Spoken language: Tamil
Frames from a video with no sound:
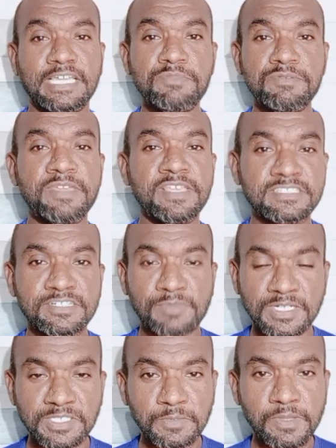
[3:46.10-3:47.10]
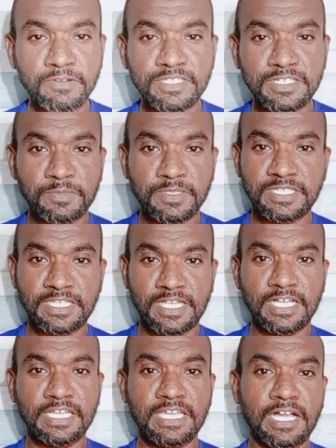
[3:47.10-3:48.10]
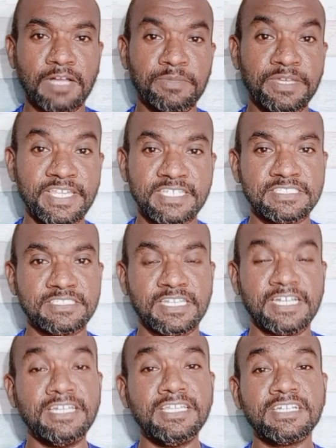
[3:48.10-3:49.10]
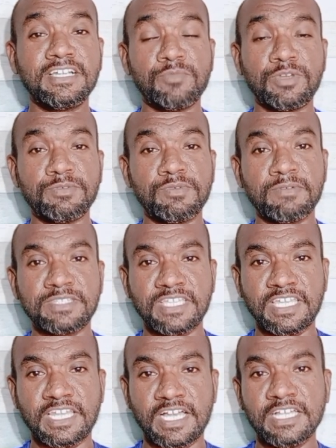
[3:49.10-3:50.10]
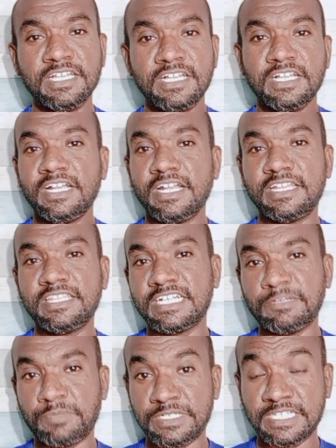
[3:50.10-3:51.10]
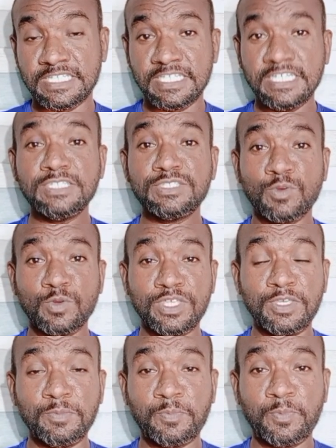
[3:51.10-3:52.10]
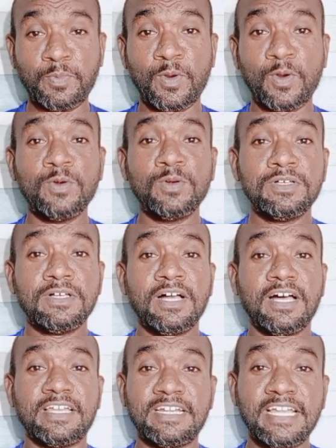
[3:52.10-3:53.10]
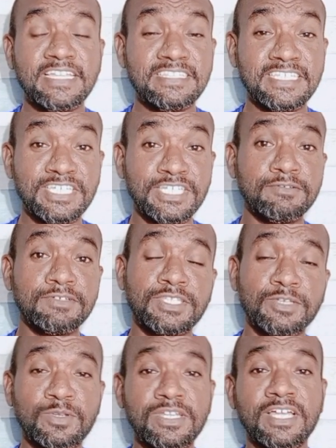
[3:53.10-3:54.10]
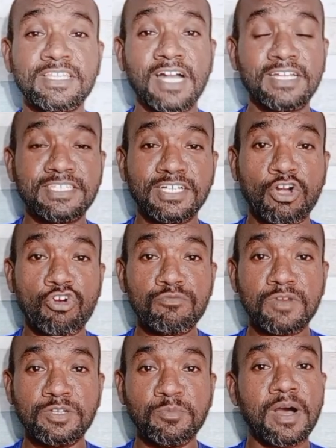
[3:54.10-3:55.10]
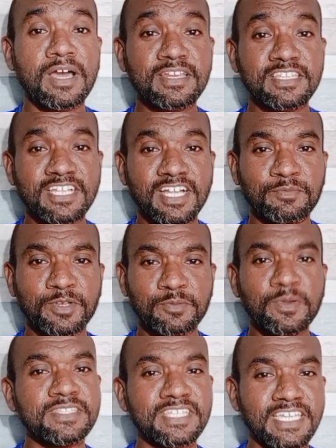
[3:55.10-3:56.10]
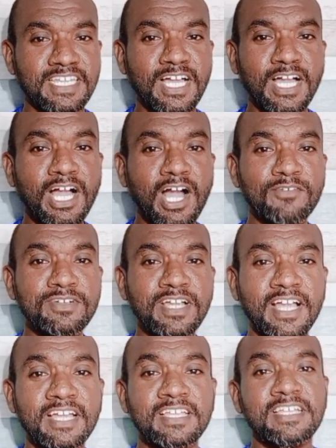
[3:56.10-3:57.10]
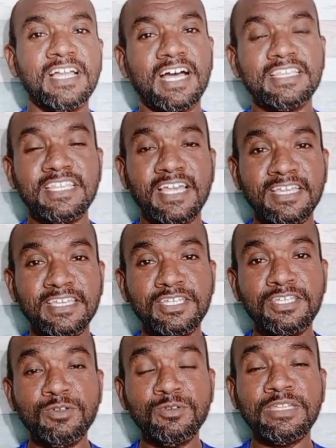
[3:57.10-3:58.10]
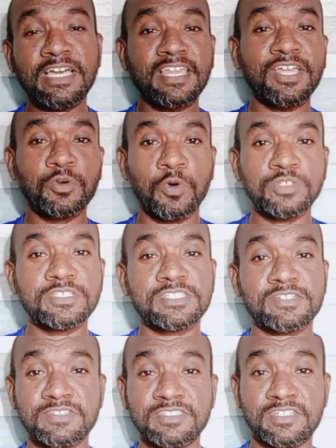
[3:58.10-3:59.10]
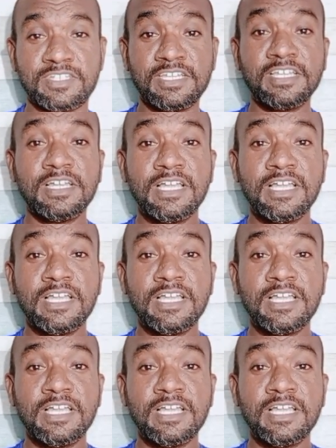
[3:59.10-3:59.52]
எம்பிபிஎஸ்க்கு மட்டுமே வந்துட்டு பார்த்திங்கன்னா பிடிஎஸ் இந்த ரெண்டு இதுக்கு மட்டுமே பார்த்திங்கன்னா பார்த்திங்கன்னா எடுத்துக்கப்பட்டது ஸோ இப்போ ரெண்டாயிரத்தி இருபத்தி ஒன்று அந்த அடுத்த கவர்மெண்ட் மாறினதுக்கப்புறம் பார்த்திங்கன்னா அவங்க அதில் இன்னும் நிறைய கோர்சஸை வந்துட்டு